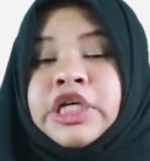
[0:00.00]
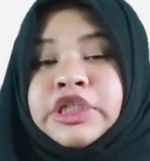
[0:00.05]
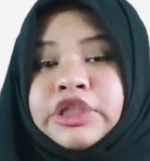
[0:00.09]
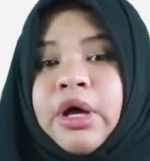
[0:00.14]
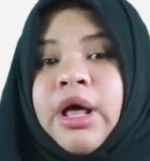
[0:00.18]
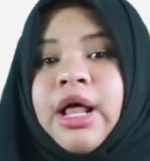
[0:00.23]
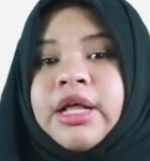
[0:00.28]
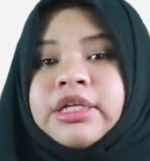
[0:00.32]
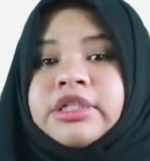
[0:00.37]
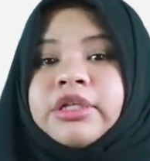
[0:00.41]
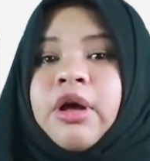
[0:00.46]

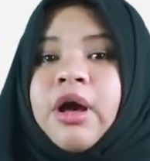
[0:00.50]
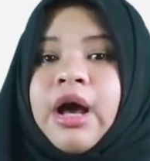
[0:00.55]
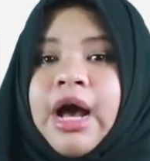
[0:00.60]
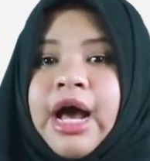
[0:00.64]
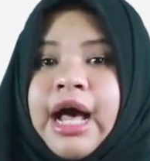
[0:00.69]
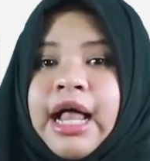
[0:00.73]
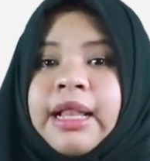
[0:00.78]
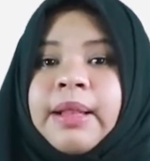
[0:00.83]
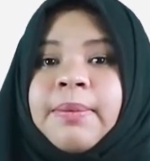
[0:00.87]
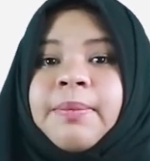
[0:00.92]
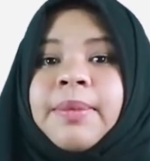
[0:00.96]

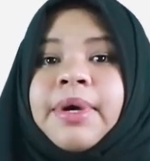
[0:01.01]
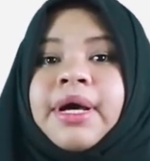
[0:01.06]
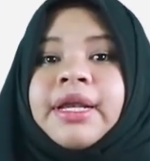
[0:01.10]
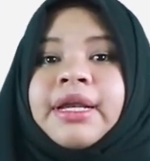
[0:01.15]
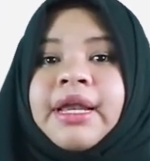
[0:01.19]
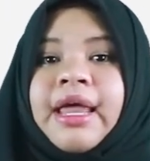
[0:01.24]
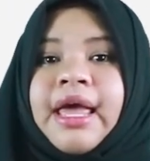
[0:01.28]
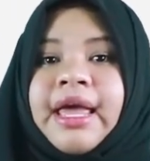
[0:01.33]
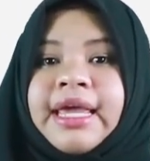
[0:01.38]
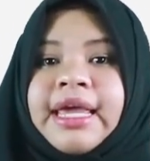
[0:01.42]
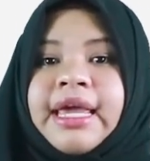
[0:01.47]
soal-soal
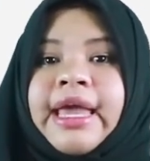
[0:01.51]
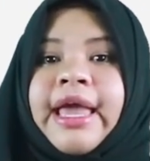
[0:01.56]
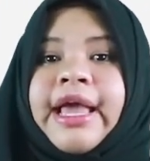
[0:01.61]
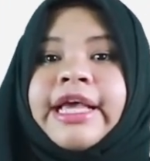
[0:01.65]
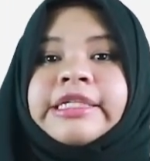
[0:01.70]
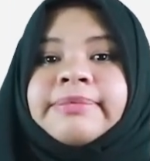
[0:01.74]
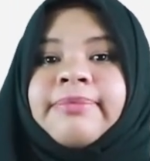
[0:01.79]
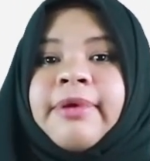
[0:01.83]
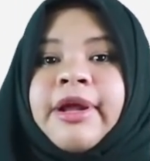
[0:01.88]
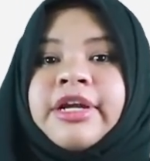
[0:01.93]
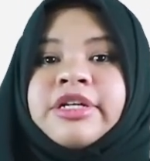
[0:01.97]
mengenai
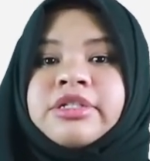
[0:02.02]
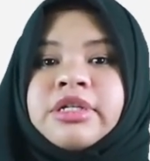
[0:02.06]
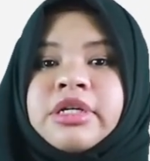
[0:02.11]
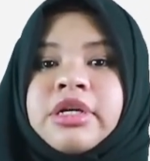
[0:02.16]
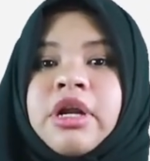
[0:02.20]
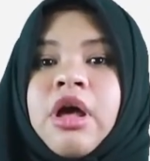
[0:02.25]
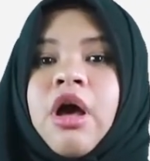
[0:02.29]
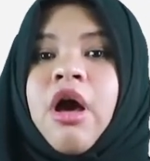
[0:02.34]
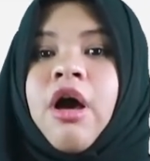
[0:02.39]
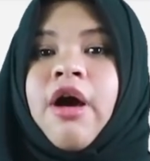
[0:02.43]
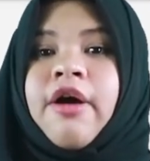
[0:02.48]

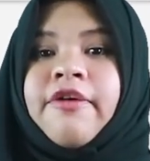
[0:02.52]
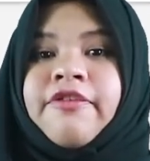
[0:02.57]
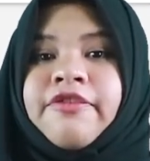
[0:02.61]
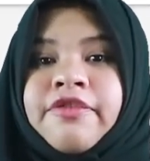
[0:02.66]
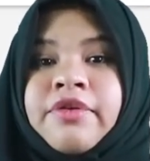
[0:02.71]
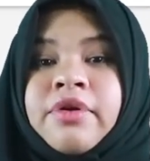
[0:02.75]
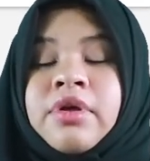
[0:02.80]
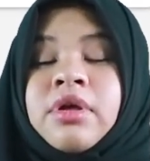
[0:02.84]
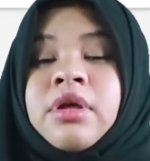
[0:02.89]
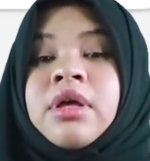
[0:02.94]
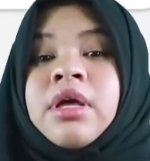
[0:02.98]
expression
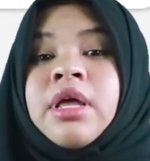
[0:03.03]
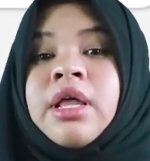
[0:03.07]
of